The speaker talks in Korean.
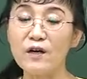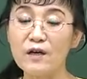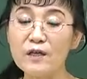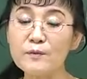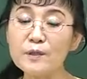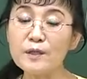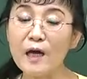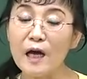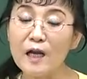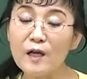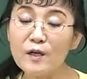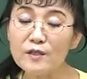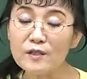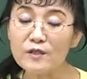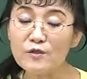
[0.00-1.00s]
그럼 이거
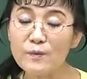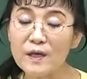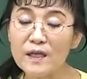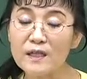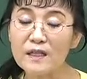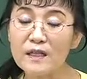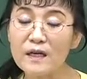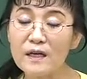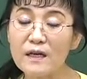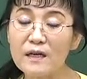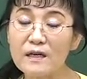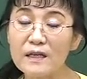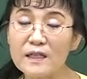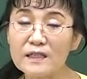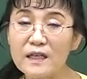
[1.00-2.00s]
알러지를 유발한다
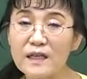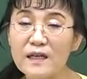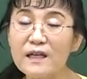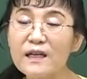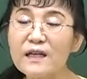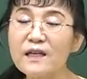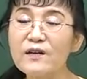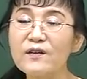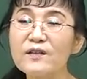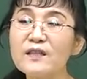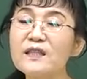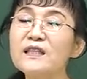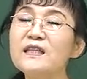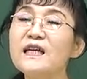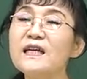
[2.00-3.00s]
그랬잖아요.
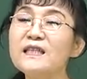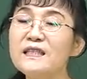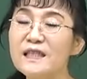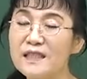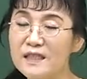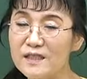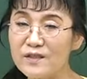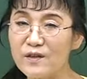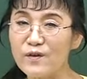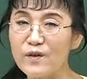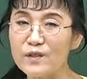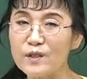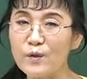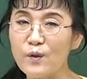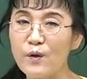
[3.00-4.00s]
이거는 특이한 체질이 그런
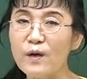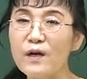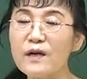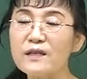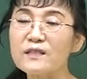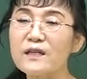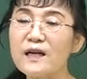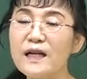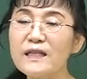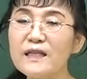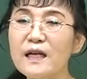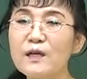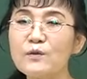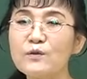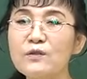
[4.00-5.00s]
것이고 그래서
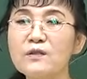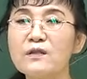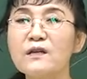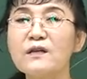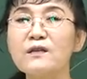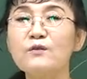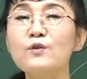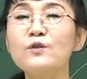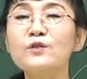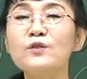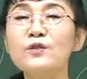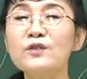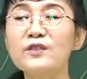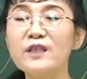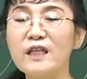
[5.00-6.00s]
깔딱구는
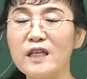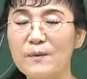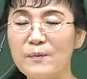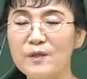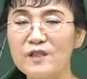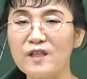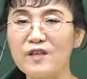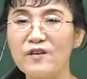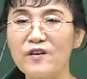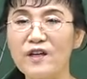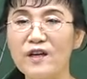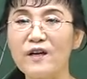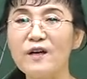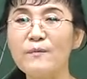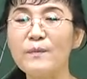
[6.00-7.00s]
뉴슨스의 대표적인
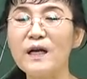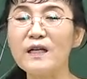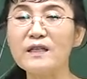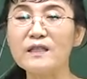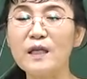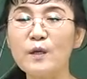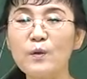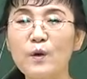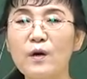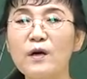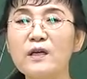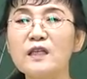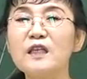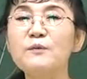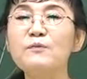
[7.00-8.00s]
거예요. 말 그대로
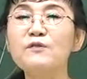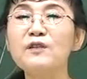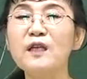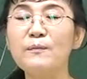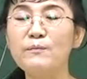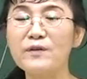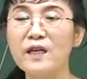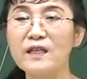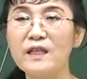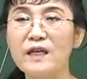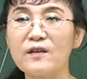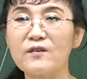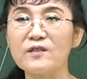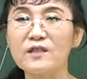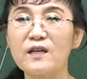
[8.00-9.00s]
기분 나쁘게
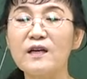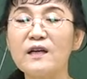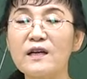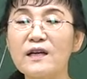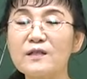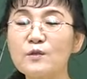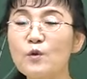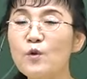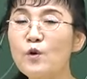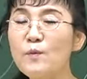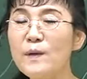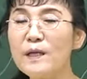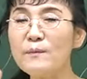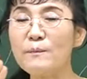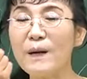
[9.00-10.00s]
한다는 거죠. 그러니까
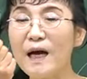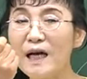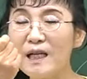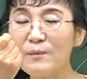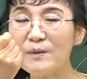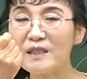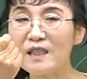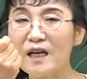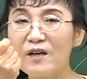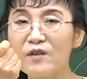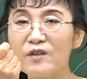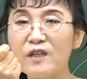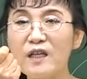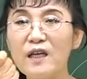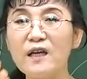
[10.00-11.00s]
조그만 파리 비슷한
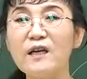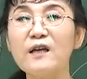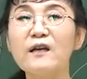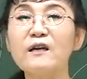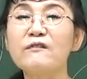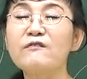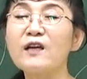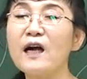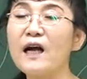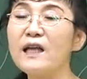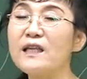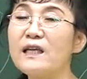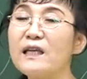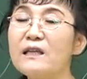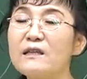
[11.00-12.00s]
것들이 우리가
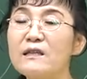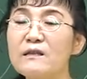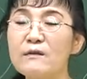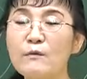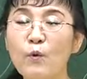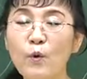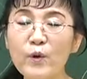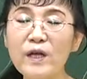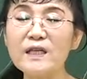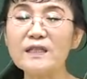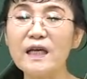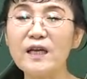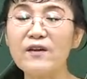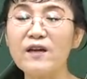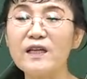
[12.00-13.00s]
한 오래
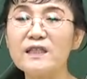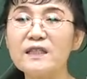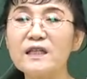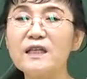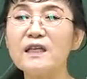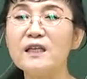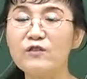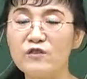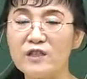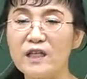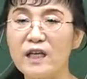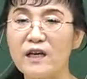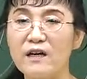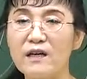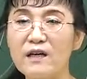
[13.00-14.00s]
살아야지
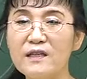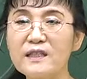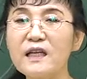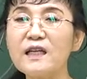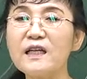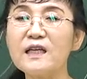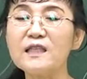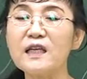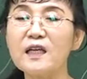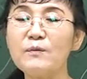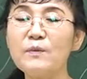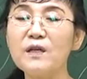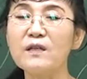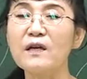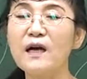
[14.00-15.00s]
일주일이에요. 짧게
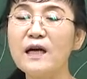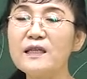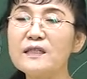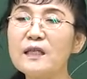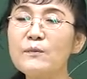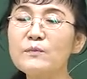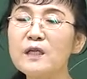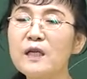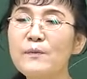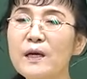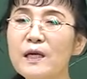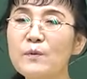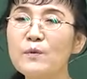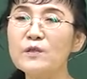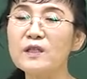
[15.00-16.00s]
살이면 한 3,
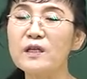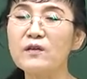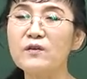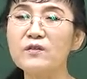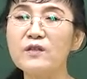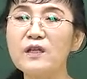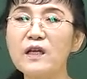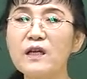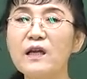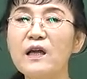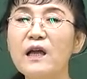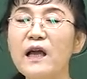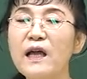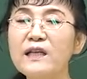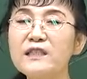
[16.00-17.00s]
4일밖에 못 사는 것들이
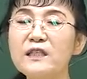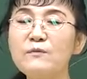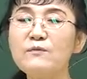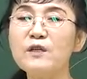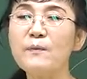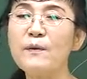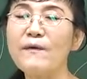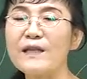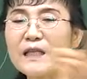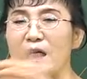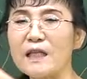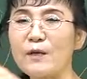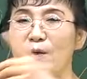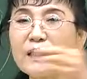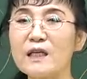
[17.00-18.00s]
해질 무렵에 왔다
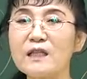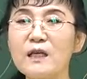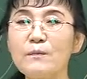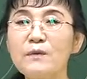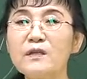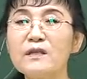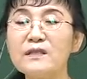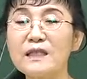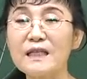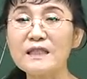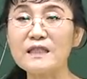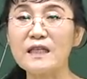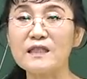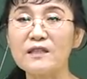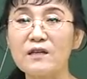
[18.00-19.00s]
갔다 갔다 갔다 하면
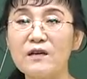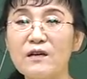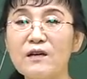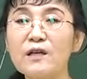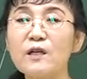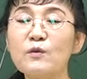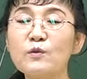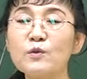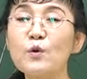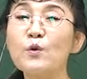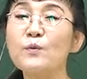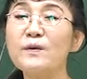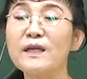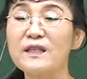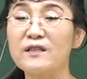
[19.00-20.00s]
짜증나죠 그리고
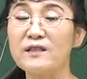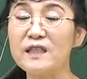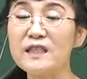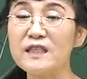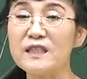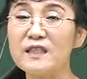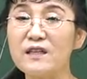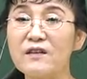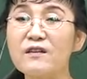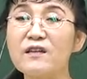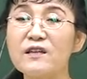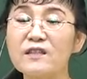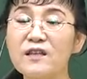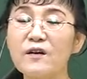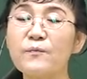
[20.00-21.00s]
소름 같은 거 끼치죠.
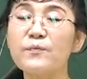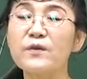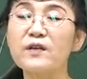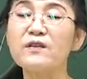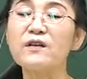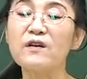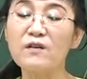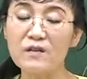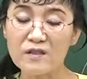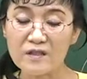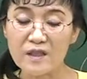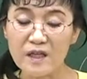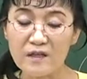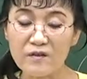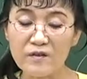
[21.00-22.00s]
그래서 그런 걸
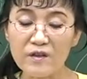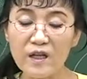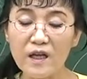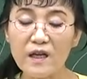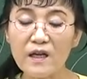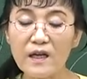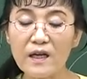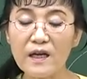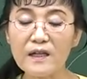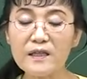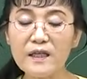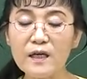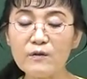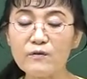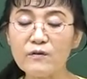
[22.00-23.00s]
뜻하는 건데
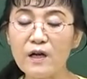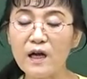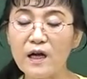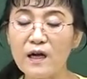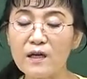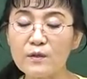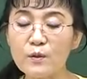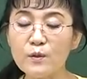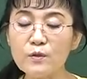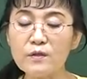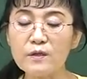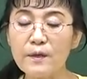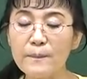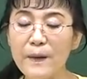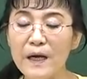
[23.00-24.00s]
깔따구가
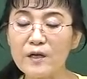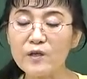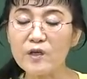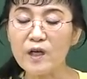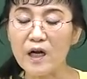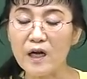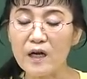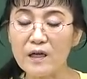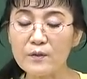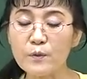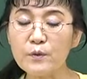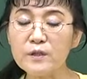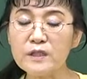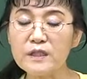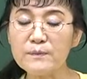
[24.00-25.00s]
또는 방귀가
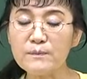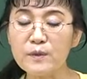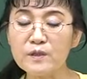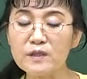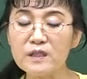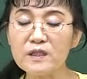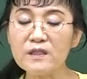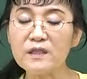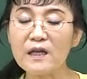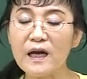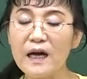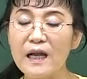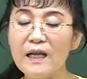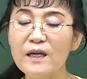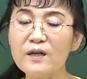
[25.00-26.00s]
또는 진먼지는
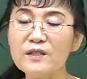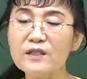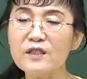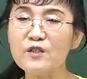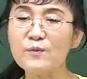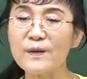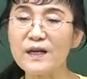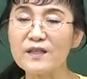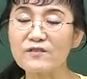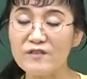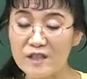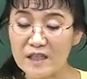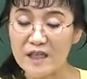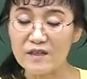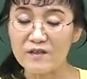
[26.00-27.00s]
알러지를 유발할 수
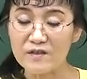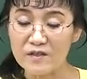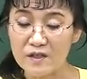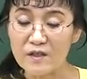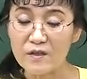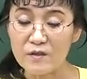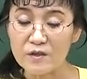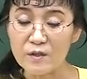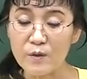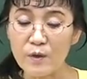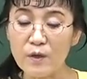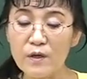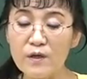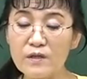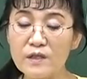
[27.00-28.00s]
있다는 거죠. 이렇게
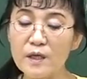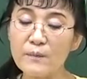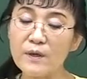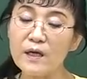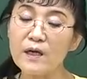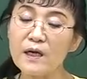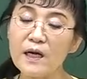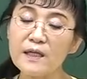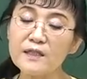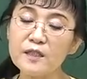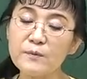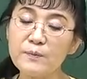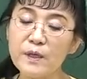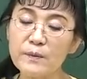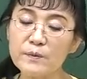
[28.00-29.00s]
것시고그 다음에
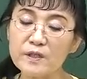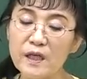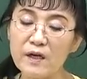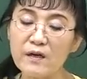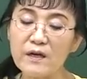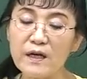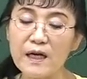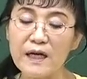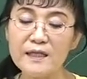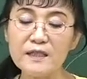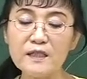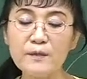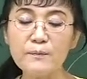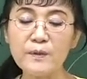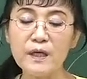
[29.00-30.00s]
간접피해 보세요.
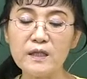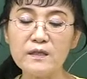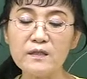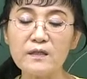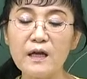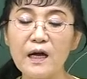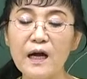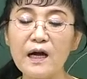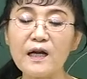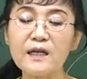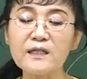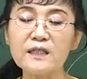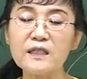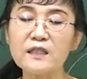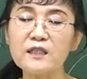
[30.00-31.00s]
간접피해는
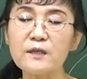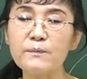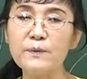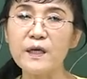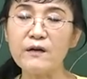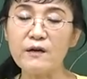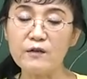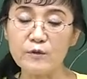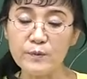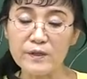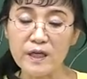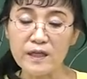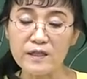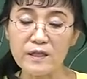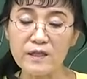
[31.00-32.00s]
아까 직접피해와
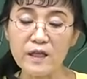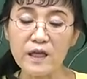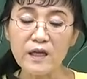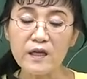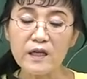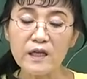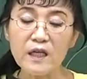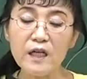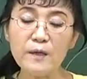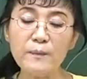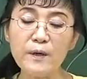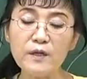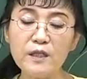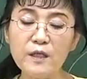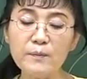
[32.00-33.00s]
구분해야 되는데
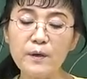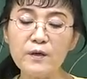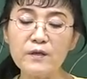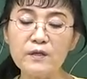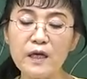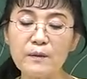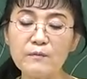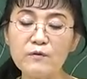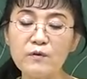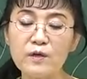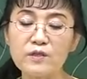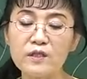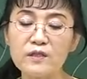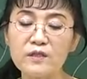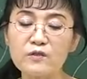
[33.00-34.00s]
1번, 2번을 다
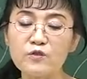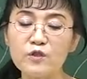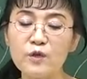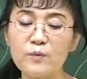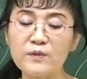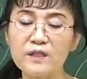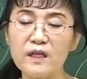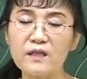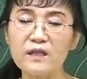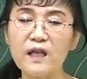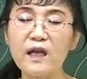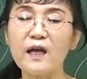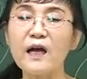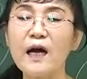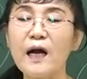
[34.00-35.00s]
묶어서 이제
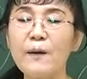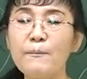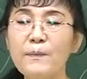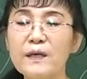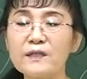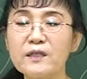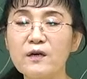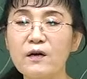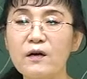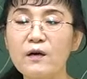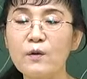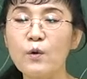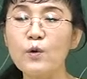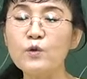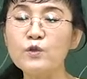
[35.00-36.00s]
중요비시하는데
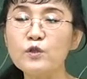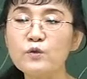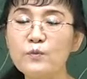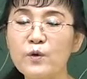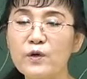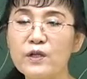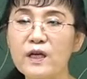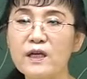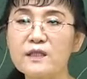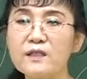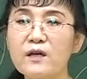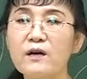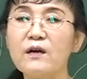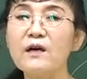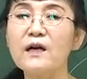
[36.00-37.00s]
앞에서
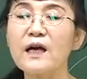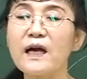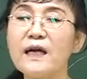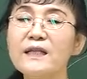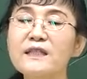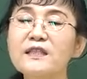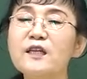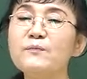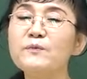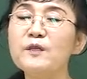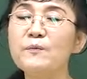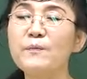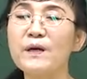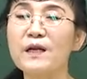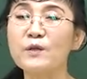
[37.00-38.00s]
공중보건학에서
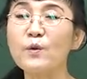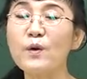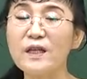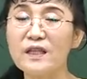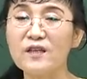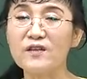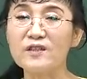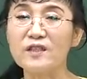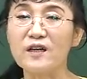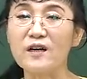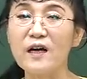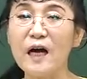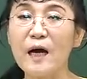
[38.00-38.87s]
간접전파랑 똑같은 거죠.